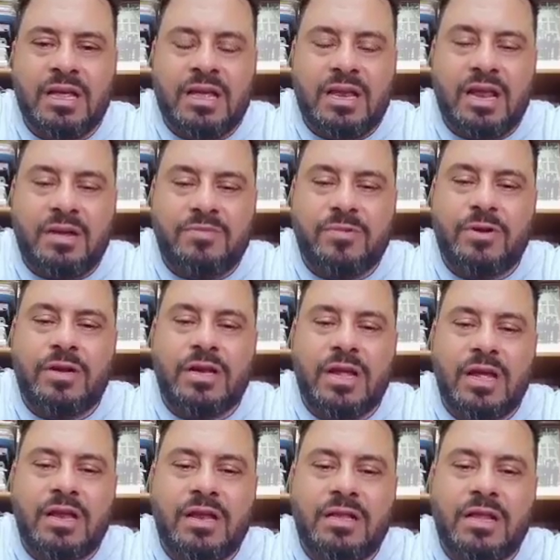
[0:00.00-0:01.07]
الحمد
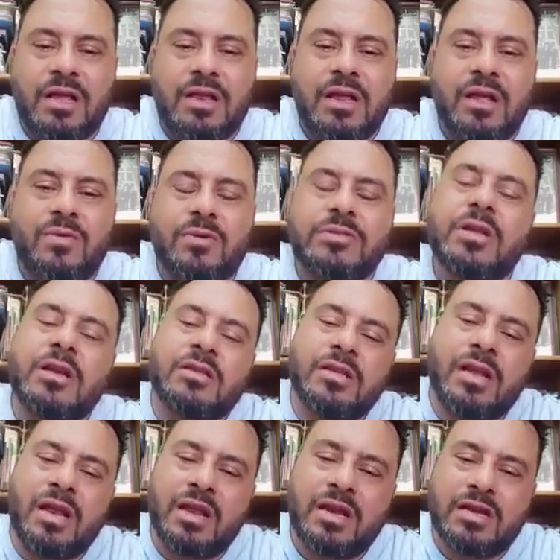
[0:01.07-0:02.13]
لله انها وصلت
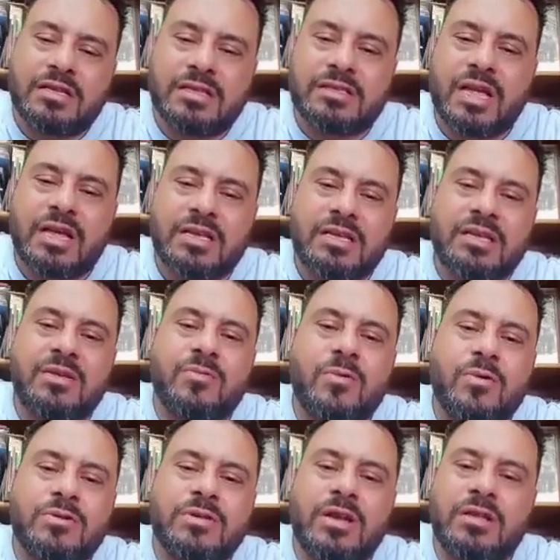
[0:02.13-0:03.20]
الى لجنه التحكيم
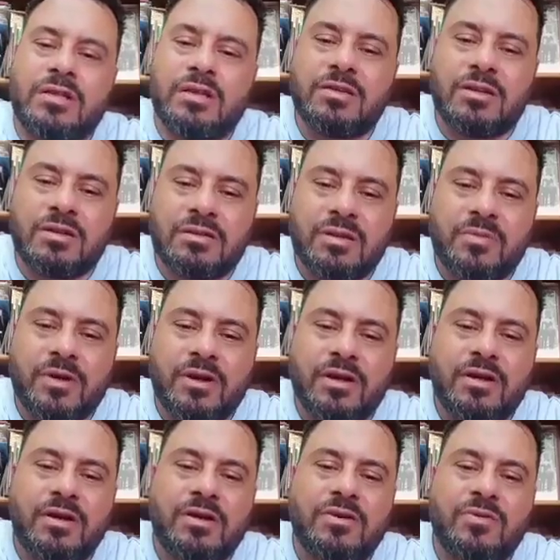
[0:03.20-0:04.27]
ووصلت لاداره
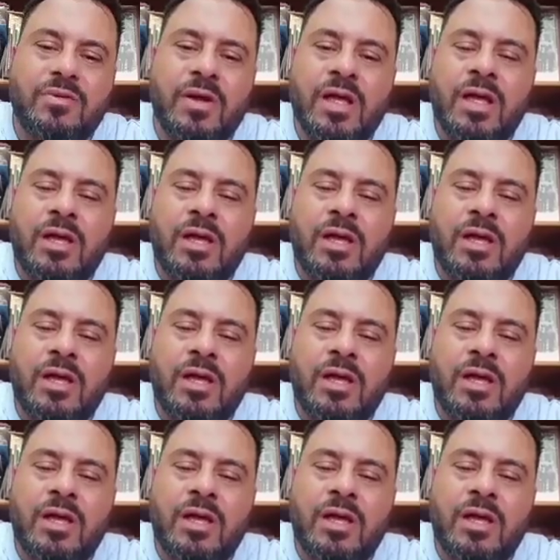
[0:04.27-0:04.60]
المهرجان